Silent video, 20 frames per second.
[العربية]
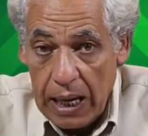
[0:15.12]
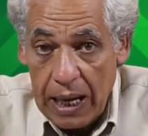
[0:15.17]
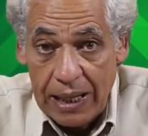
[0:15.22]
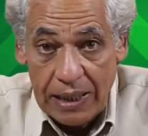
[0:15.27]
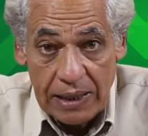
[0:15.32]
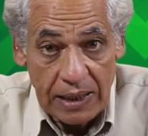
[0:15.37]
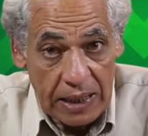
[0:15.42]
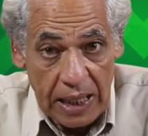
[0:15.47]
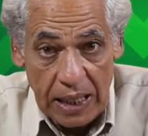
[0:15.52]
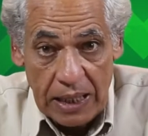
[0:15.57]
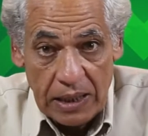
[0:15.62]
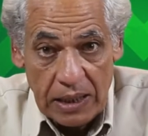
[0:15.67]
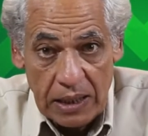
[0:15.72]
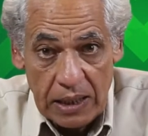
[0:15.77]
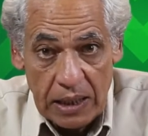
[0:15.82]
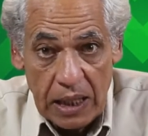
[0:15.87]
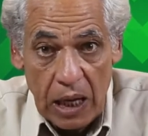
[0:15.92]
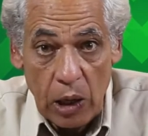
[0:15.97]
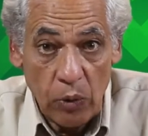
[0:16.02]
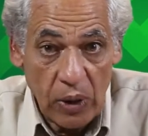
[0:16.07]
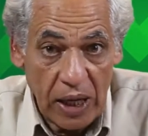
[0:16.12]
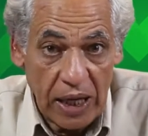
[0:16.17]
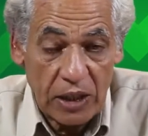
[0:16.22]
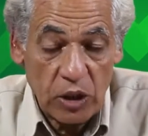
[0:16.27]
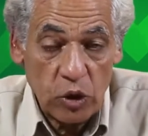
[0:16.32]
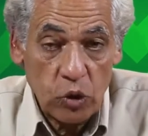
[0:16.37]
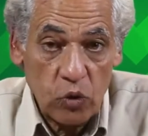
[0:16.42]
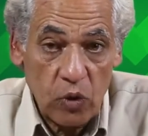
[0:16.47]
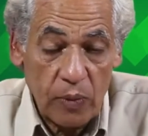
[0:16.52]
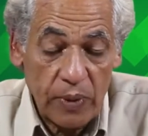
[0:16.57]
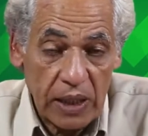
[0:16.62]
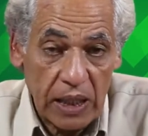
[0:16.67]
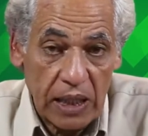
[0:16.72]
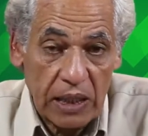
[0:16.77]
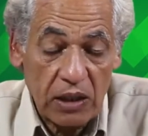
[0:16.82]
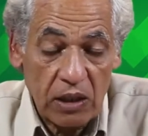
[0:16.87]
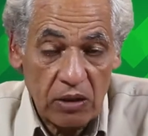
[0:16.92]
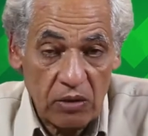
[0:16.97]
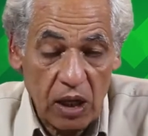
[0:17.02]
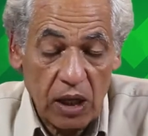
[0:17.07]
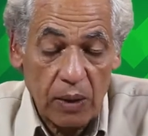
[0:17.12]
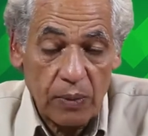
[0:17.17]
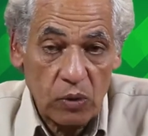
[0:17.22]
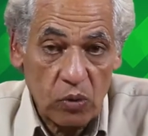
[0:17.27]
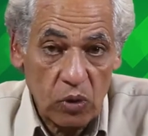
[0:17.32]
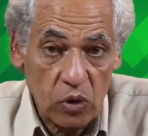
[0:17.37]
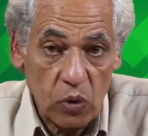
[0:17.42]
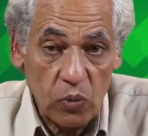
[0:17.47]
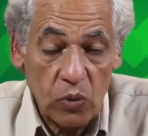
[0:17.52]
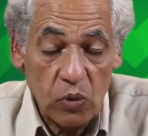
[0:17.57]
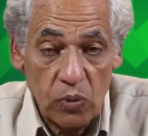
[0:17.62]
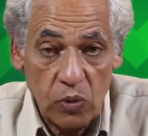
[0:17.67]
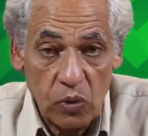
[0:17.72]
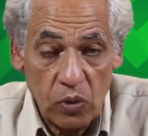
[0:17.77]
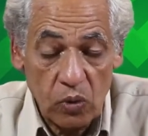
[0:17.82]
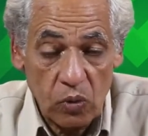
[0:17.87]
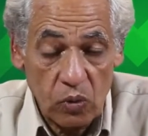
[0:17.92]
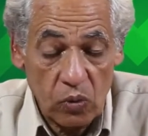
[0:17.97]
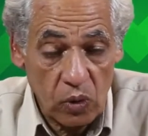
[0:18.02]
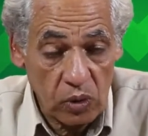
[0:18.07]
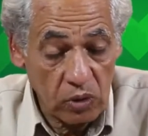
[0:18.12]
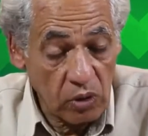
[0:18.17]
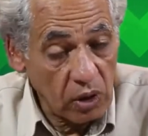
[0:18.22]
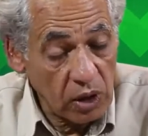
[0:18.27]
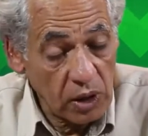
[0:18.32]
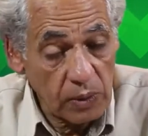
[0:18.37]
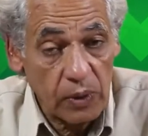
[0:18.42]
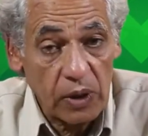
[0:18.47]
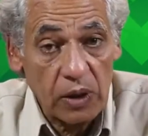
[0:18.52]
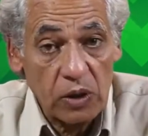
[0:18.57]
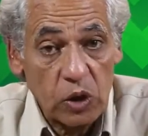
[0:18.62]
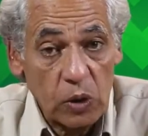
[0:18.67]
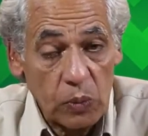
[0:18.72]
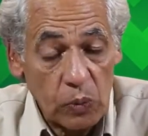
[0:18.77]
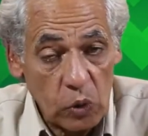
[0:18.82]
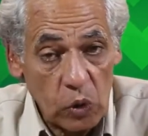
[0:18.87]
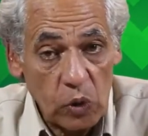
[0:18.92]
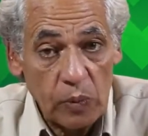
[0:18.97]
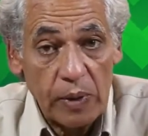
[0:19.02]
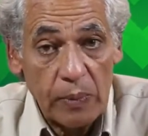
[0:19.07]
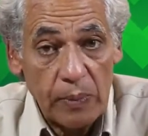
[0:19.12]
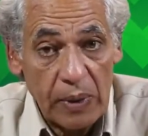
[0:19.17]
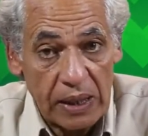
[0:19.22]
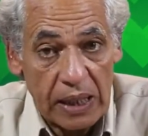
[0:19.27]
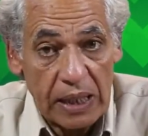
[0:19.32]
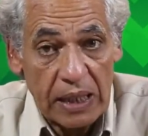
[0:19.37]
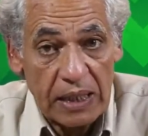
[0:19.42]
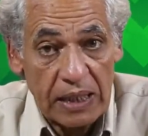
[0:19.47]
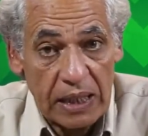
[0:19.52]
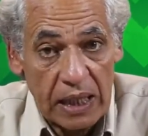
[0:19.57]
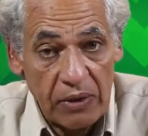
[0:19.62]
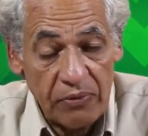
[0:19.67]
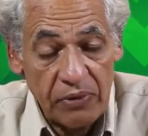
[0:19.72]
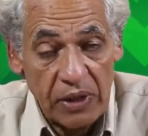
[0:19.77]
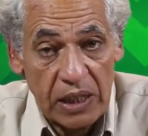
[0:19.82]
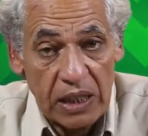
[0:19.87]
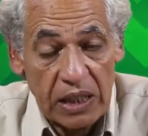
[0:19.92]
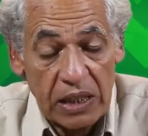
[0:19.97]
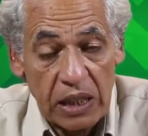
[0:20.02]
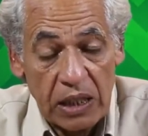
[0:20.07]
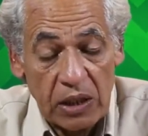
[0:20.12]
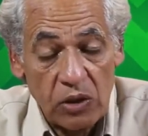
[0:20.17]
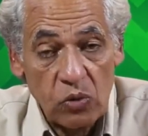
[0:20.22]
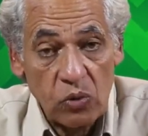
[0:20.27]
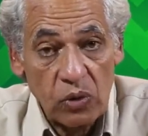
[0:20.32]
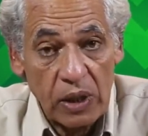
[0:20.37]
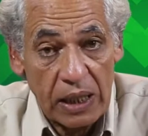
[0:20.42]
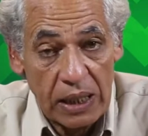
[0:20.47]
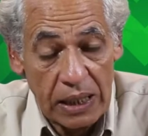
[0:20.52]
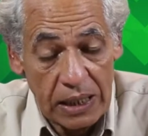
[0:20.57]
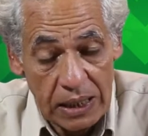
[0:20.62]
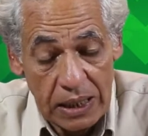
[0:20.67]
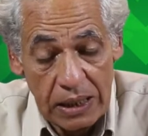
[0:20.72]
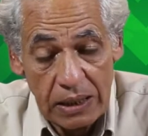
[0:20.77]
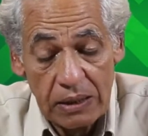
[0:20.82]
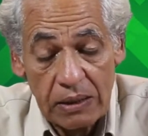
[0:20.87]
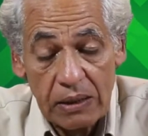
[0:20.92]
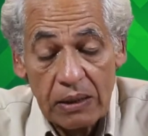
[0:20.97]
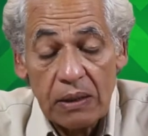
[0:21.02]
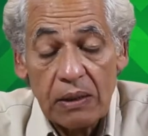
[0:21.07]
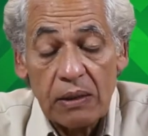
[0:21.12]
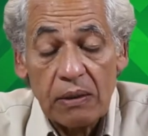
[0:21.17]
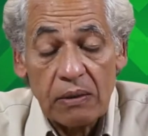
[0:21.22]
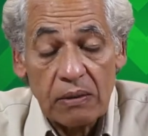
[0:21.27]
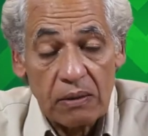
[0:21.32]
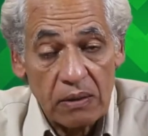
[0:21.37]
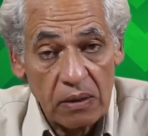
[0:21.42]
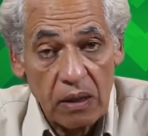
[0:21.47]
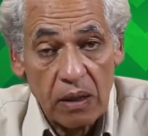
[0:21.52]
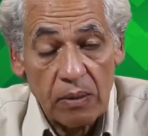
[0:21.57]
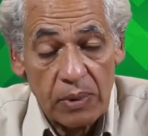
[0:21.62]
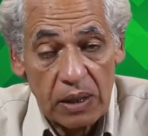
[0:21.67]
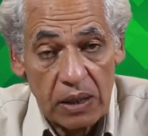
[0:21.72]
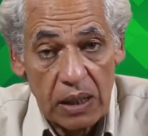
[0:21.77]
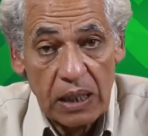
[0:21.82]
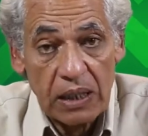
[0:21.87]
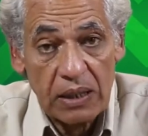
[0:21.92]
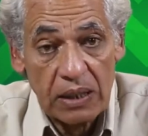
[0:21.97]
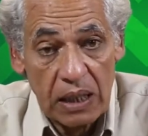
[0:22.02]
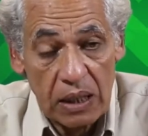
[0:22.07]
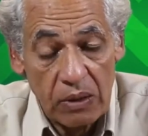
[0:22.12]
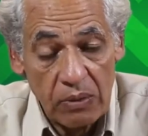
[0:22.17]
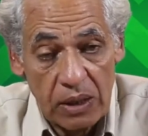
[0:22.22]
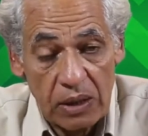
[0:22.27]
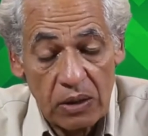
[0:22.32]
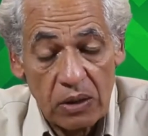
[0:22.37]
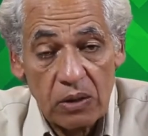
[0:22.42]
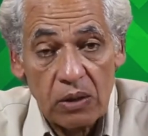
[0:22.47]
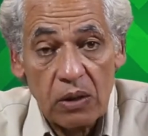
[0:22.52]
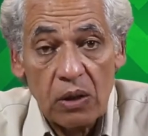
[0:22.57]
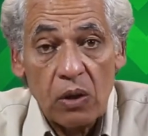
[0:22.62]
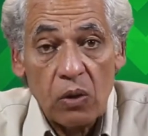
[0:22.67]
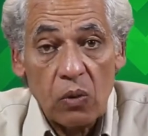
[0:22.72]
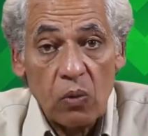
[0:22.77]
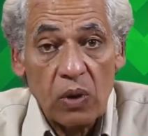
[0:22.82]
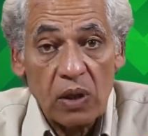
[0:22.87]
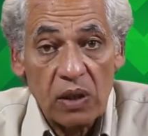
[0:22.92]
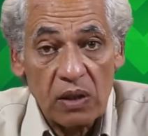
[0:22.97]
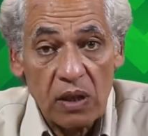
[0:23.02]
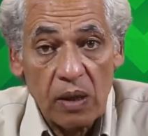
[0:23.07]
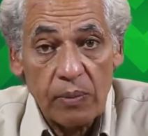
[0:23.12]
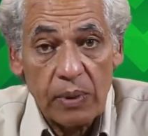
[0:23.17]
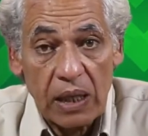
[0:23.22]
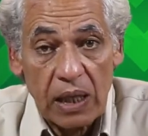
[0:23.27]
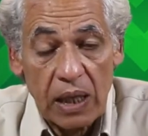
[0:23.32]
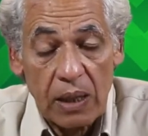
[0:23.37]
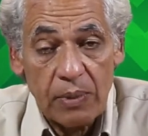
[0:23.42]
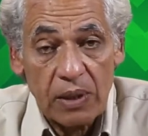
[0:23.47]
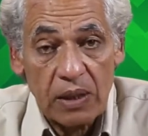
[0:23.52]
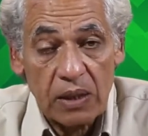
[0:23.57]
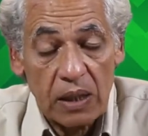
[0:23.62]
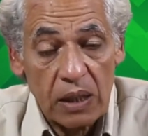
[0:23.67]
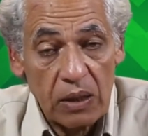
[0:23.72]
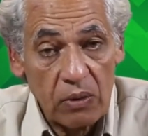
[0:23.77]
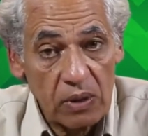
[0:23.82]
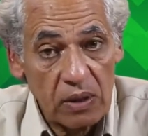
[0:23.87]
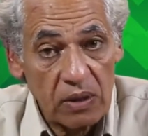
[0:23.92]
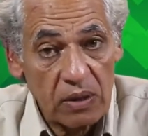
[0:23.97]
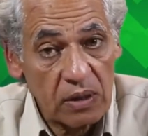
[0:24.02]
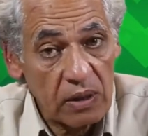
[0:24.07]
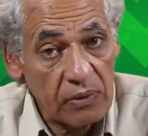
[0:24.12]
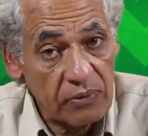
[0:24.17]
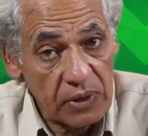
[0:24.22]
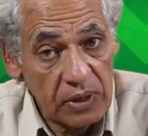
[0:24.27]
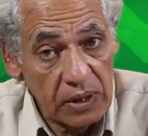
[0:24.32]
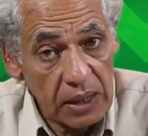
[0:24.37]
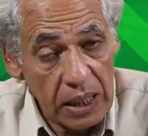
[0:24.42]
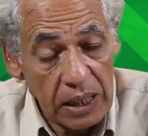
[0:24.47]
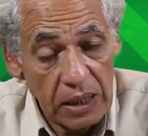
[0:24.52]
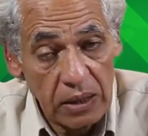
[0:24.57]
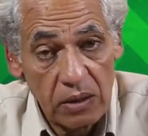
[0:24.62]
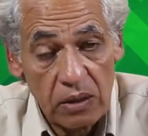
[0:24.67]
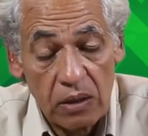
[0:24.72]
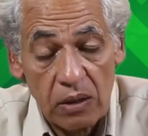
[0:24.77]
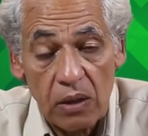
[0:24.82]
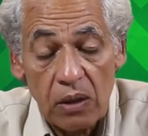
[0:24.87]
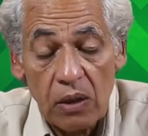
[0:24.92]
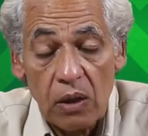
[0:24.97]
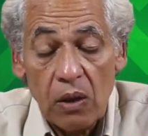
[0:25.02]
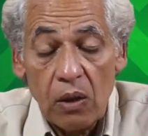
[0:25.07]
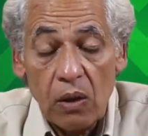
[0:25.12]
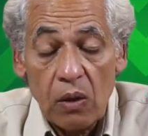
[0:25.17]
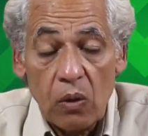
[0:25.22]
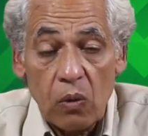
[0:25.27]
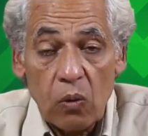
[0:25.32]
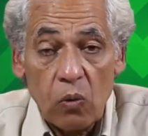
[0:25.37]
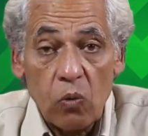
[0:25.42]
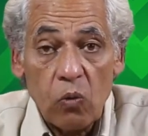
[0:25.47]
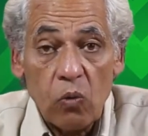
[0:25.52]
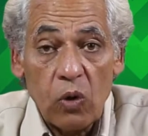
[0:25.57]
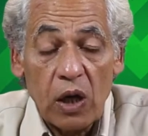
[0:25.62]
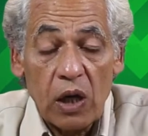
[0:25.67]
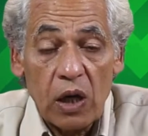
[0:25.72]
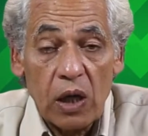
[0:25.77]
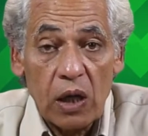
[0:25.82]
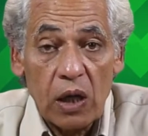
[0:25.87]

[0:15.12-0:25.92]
أعزائي أولادي وبناتي طلبة وطالبات دبلوم المدارس الفنية التجارية نظام الثلاث سنوات ونظام الخمس سنوات الصف الثالث و